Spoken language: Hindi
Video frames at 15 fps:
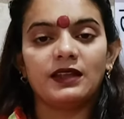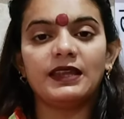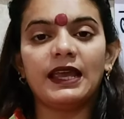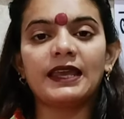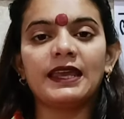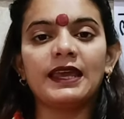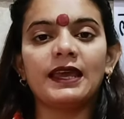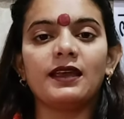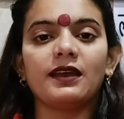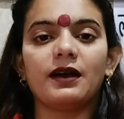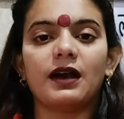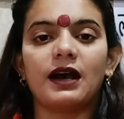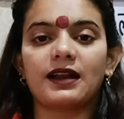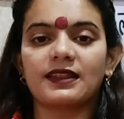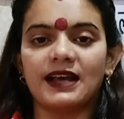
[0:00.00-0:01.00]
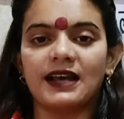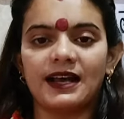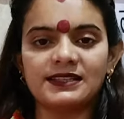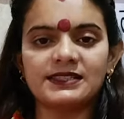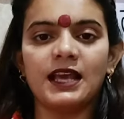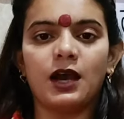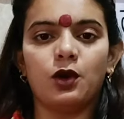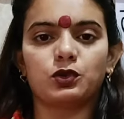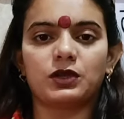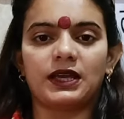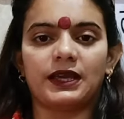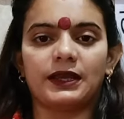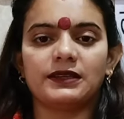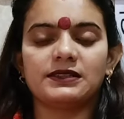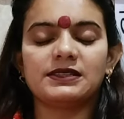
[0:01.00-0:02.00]
देखिए अरदास क्या होता
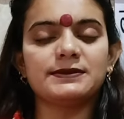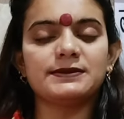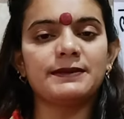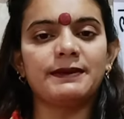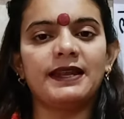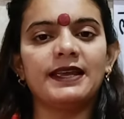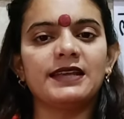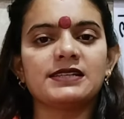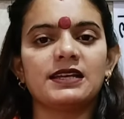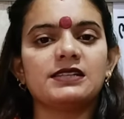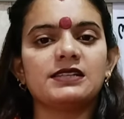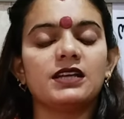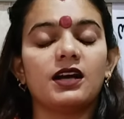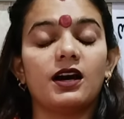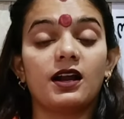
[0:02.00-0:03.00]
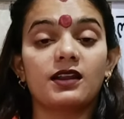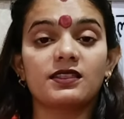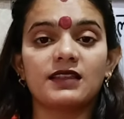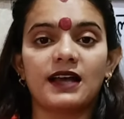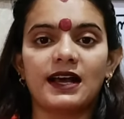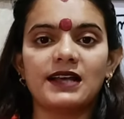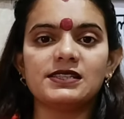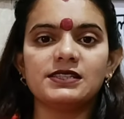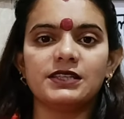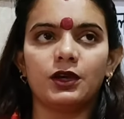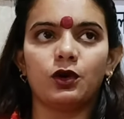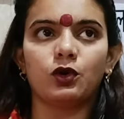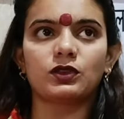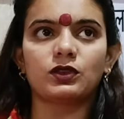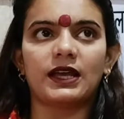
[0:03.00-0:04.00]
है सबसे पहले ये जान लीजिए अरदास ये
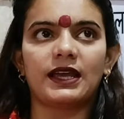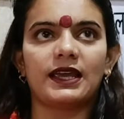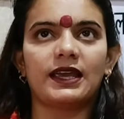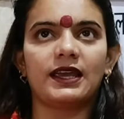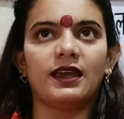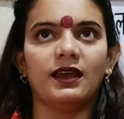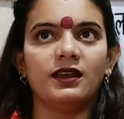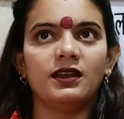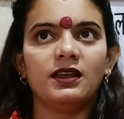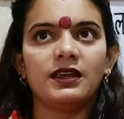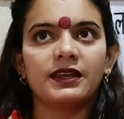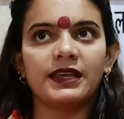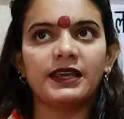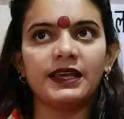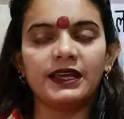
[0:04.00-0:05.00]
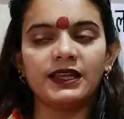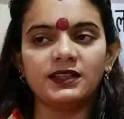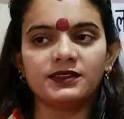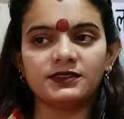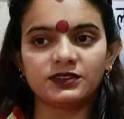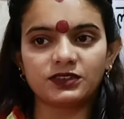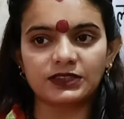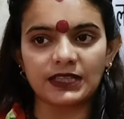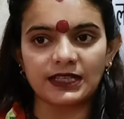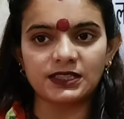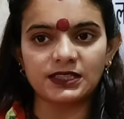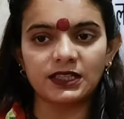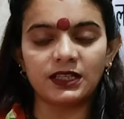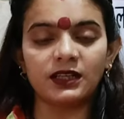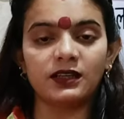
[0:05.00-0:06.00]
होता है कि जैसे